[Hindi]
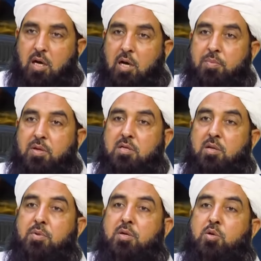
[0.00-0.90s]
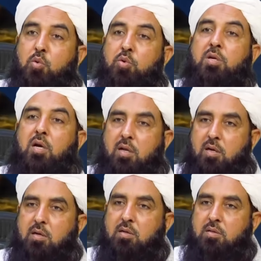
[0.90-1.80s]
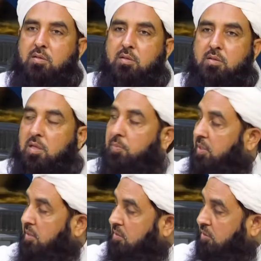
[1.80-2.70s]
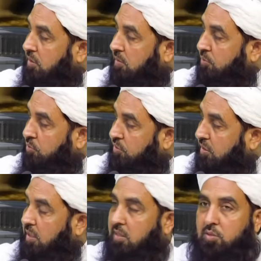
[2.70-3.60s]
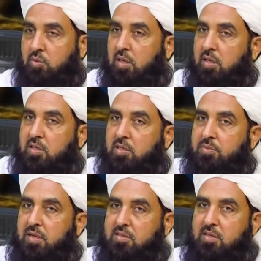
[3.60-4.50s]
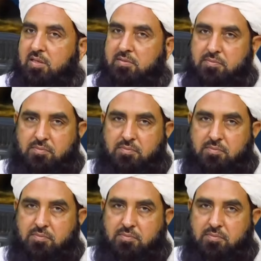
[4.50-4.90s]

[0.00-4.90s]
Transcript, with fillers: आपके जहन में क्यों नहीं आ रहा कि भाई इसके दिल में तो जगह ही नहीं कुरान करीम कैसे है